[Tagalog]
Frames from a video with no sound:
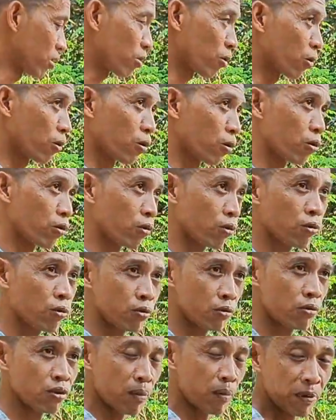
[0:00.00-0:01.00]
So,
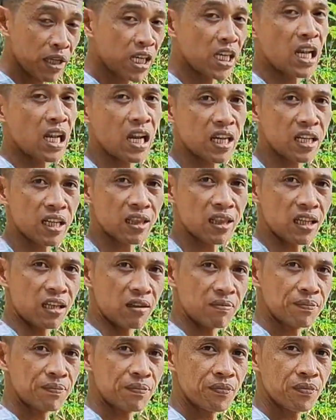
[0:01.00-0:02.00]
napigilan
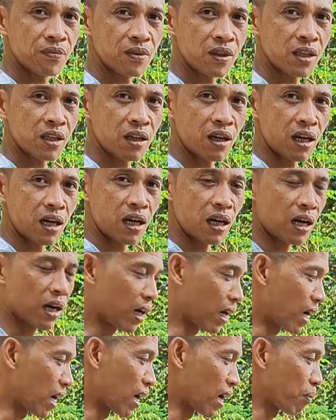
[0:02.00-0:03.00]
natin
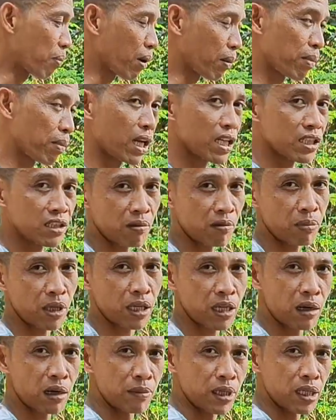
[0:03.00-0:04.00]
ang pagbilis ng
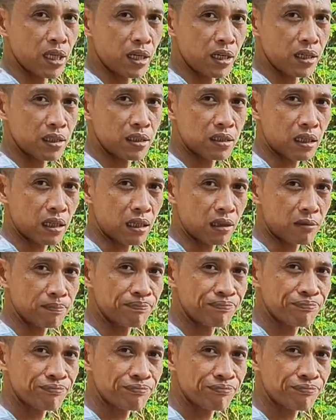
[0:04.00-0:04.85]
pagdami ng sakit.